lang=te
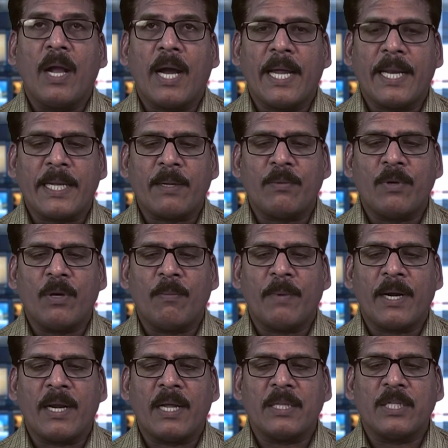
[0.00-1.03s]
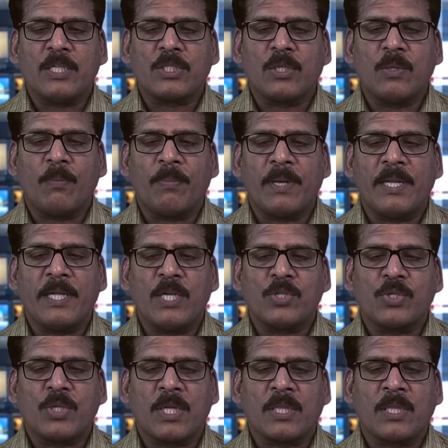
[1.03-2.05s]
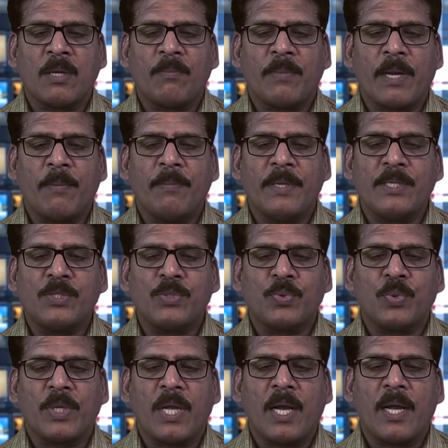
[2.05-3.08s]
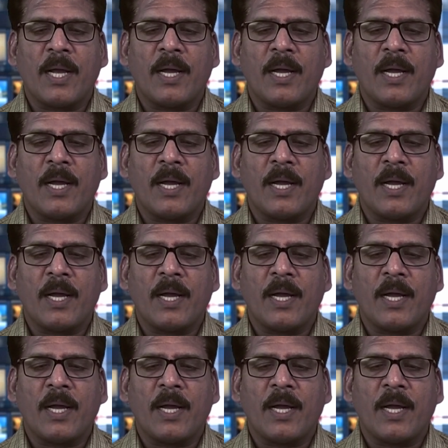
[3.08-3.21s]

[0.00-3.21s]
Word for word: కార్యక్రమంలో మండల అధ్యక్షులు పిల్లి యేసురత్నం రమేష్ సూర్య